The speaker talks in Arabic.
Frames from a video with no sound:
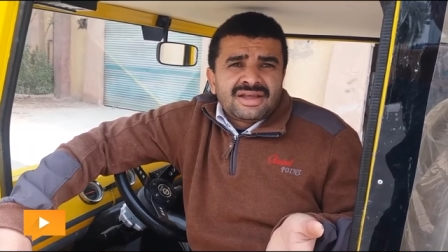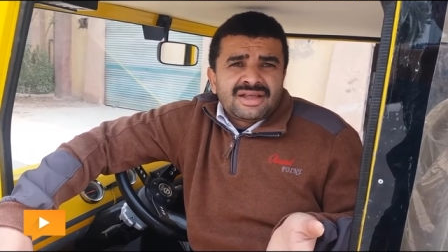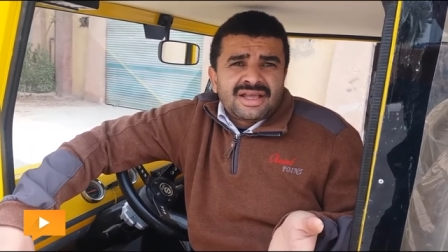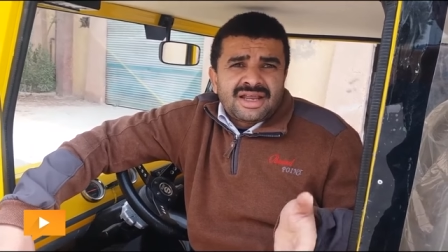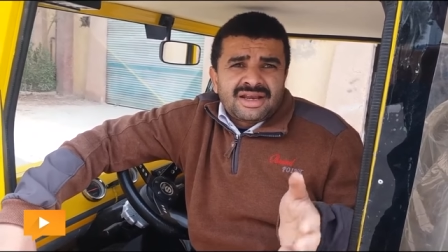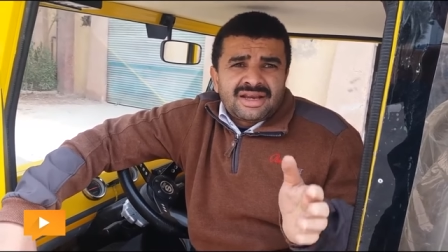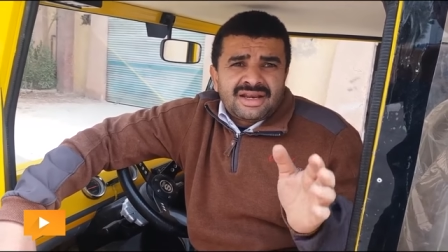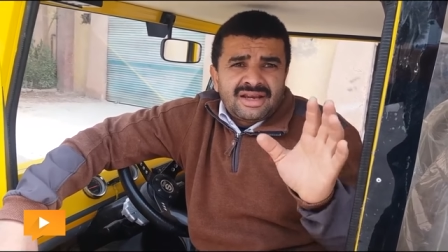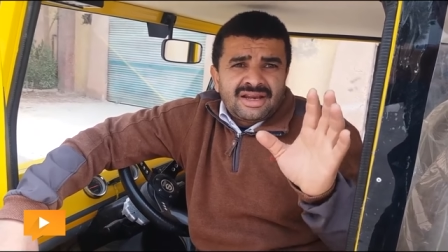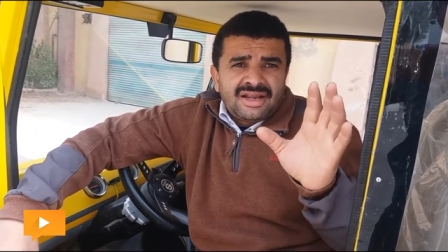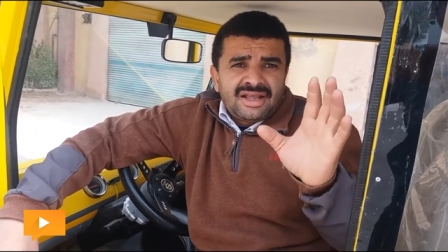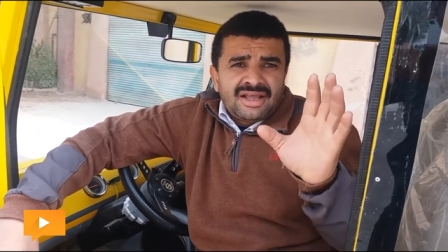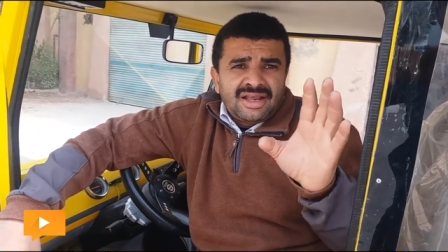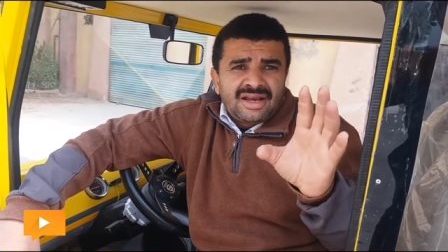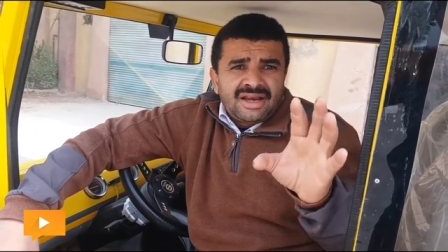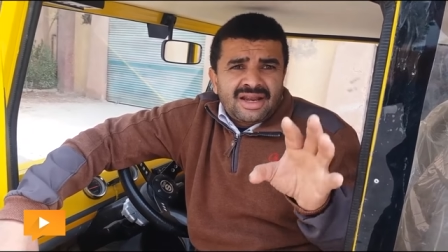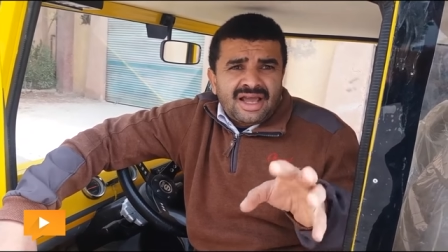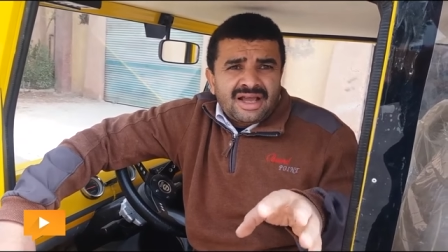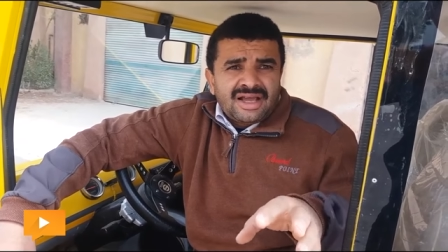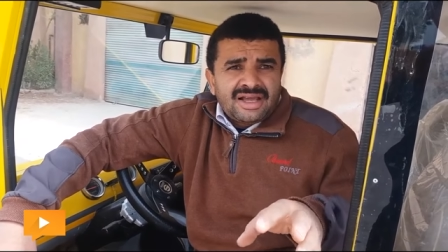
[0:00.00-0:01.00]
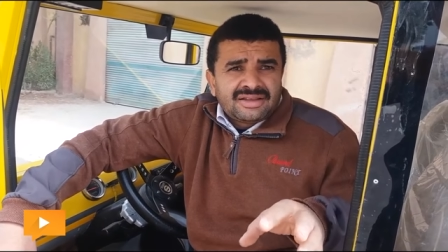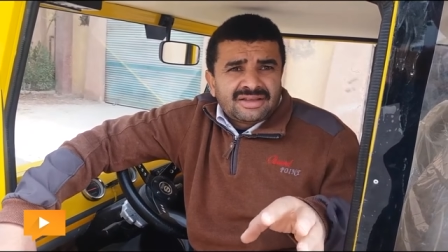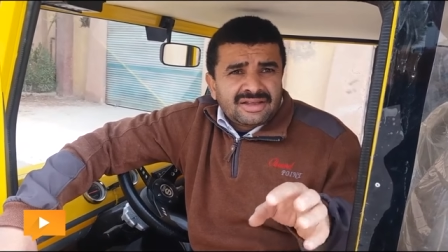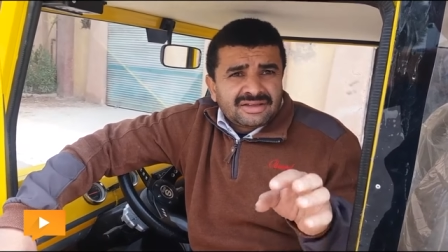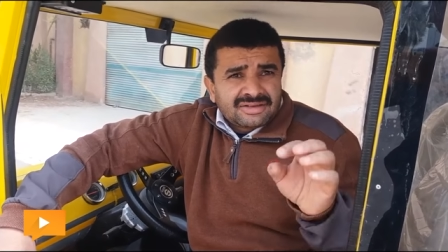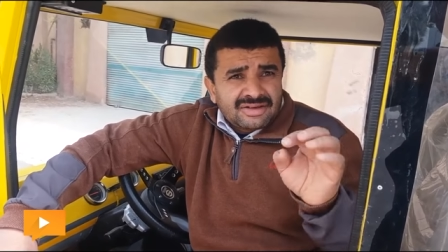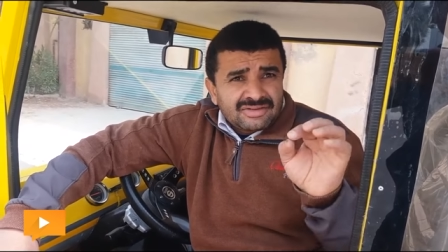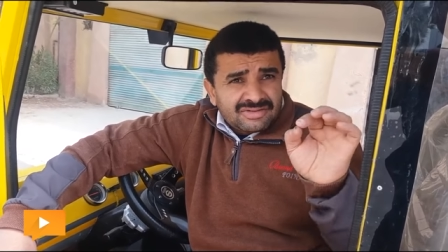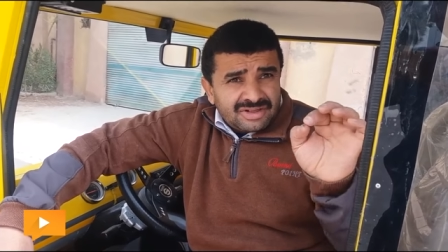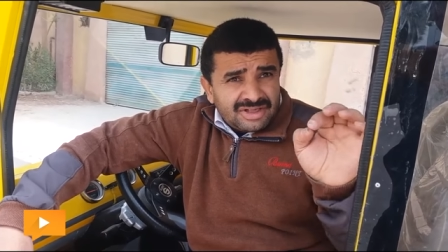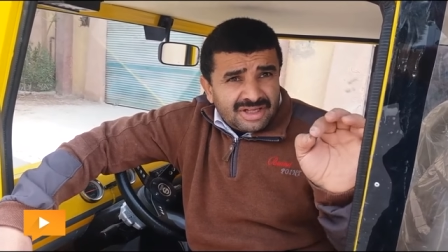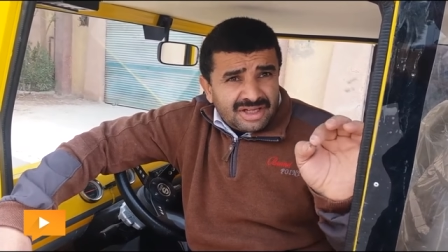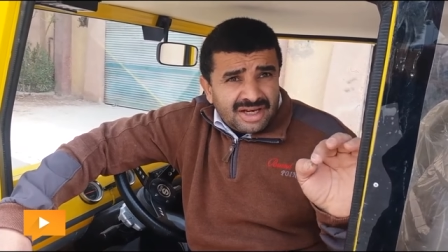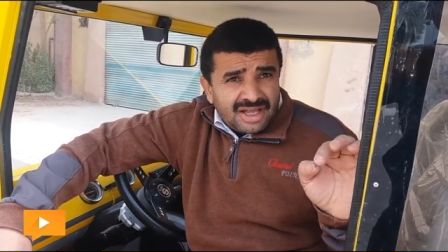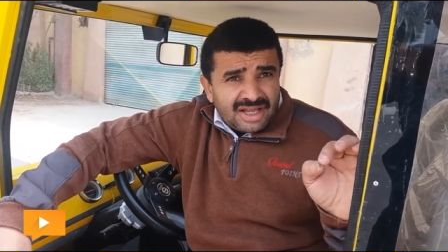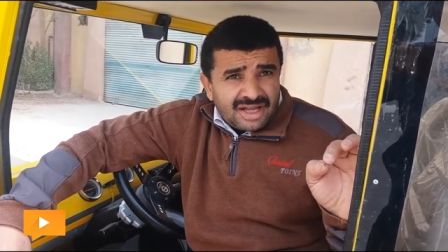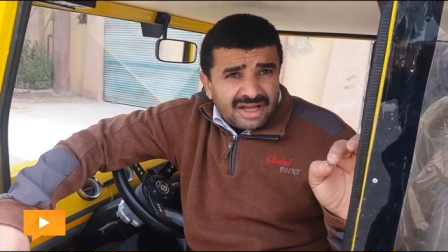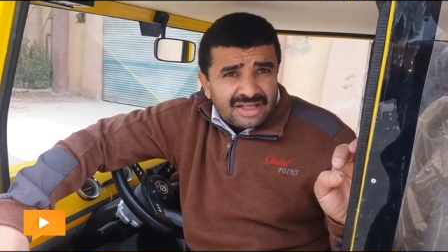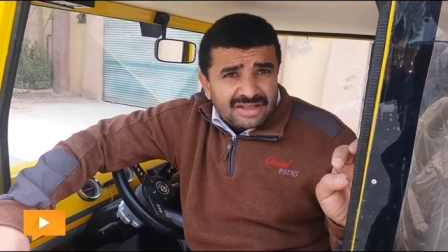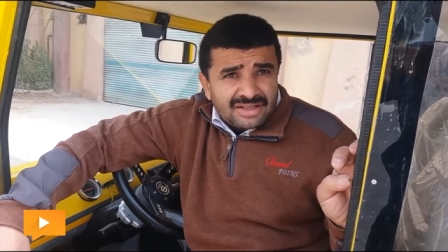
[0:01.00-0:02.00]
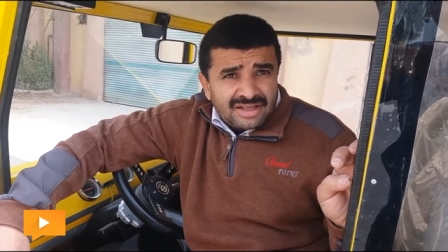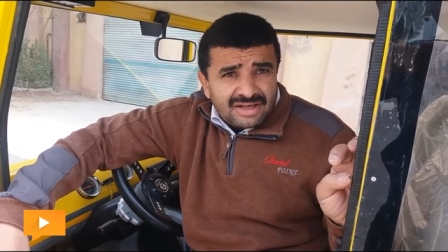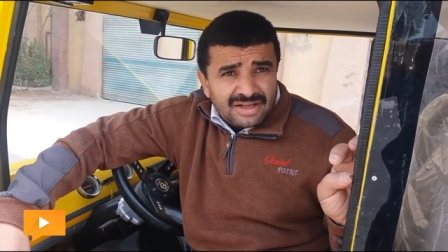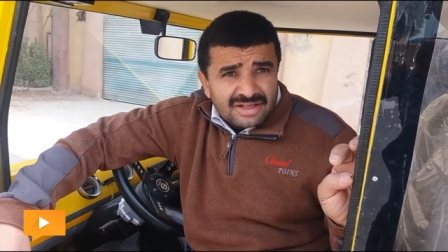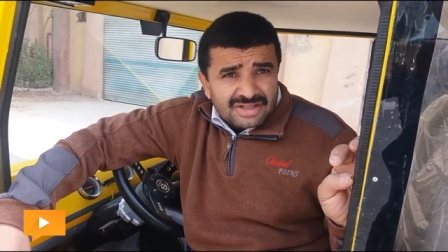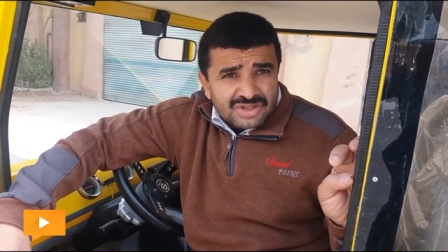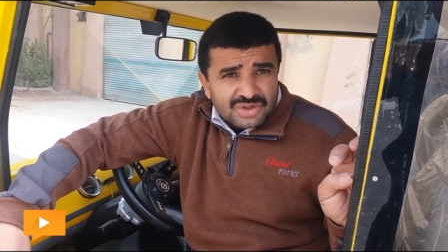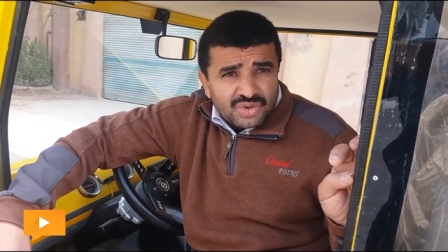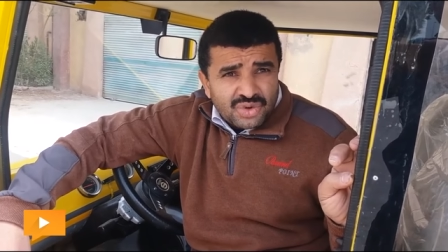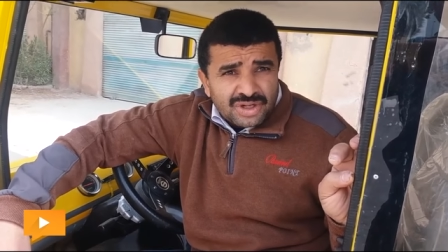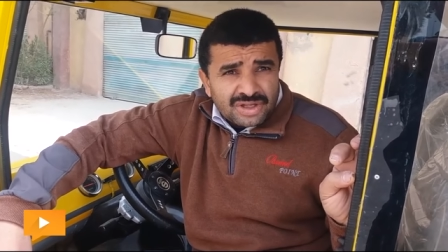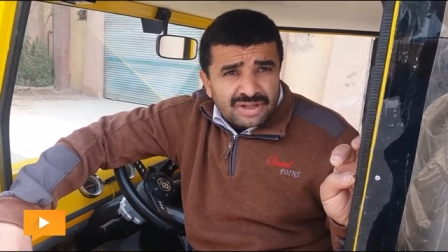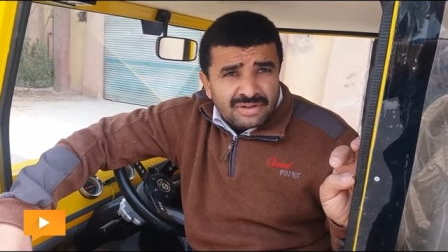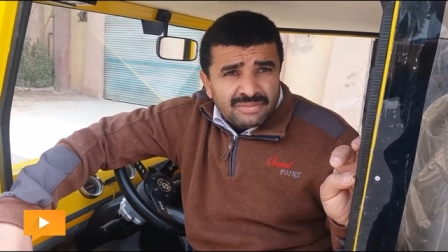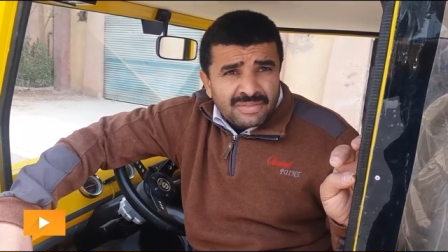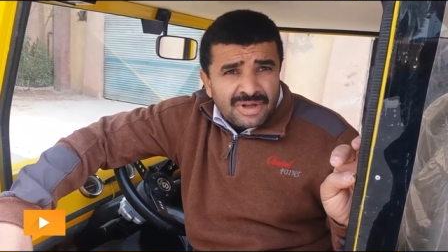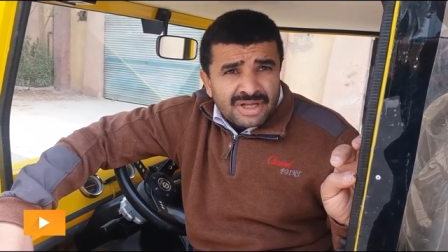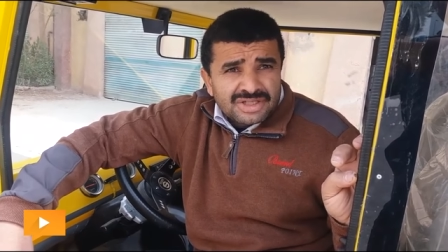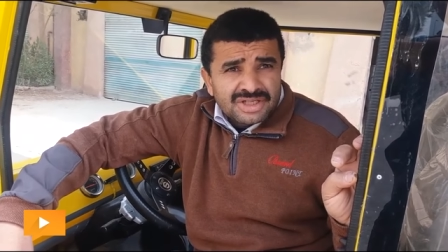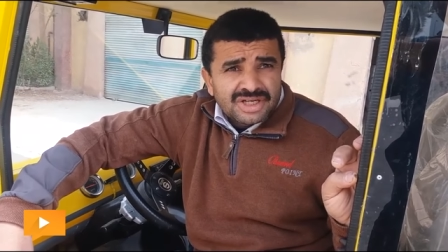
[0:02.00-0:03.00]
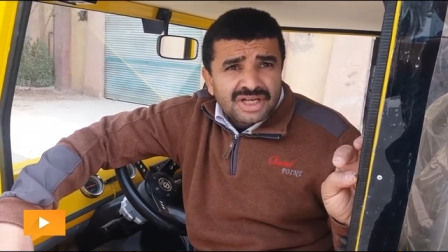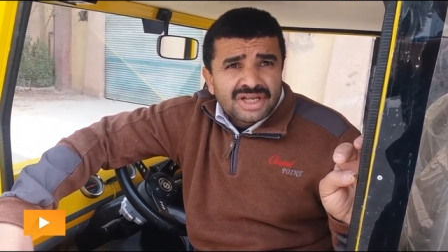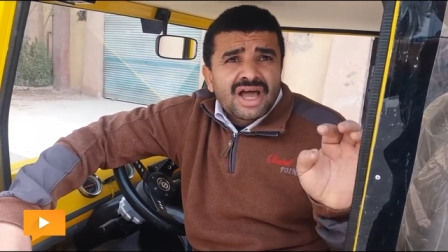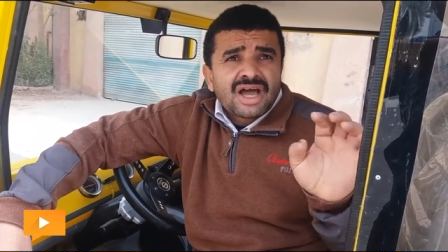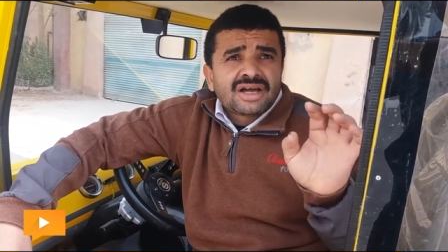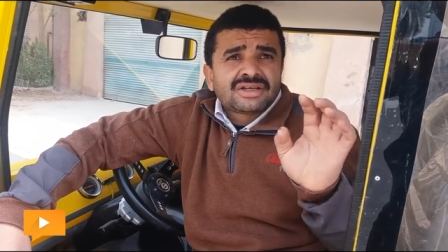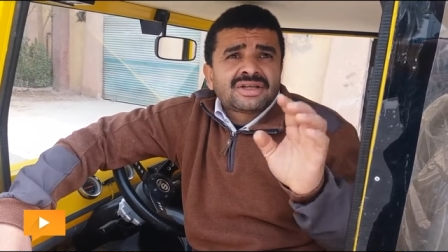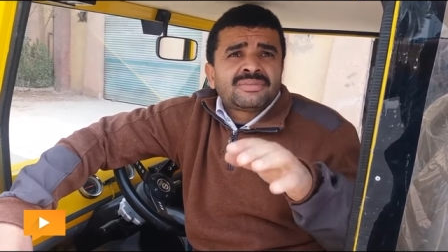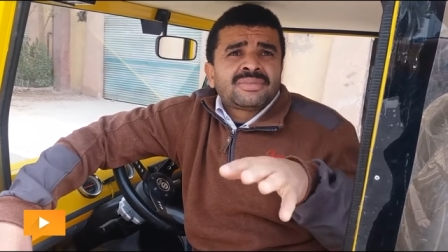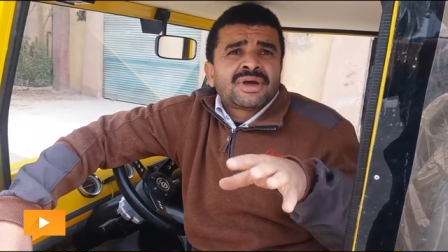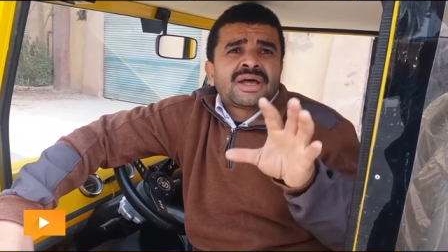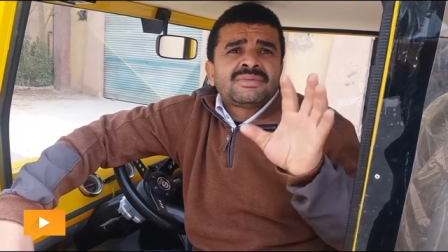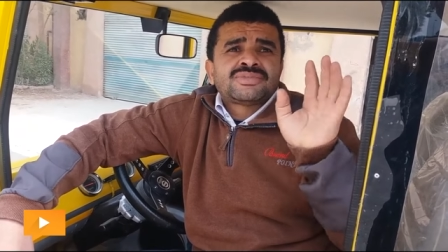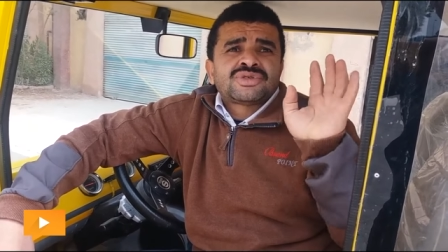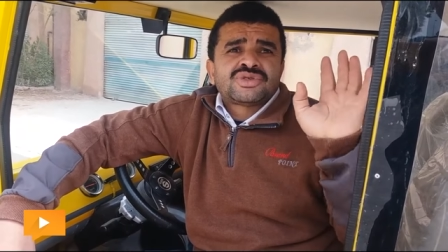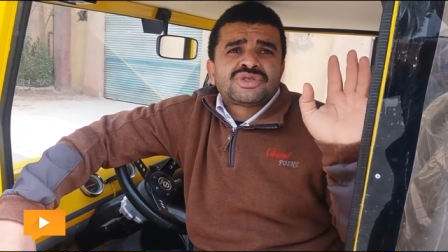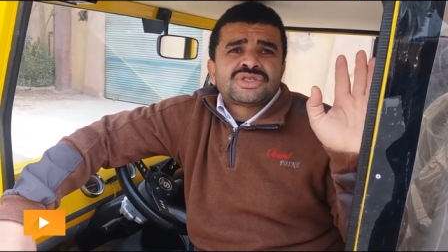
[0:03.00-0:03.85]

يعني الحاجات التصنيع الحاجات الاكسسوارات المصري اكثر من 65%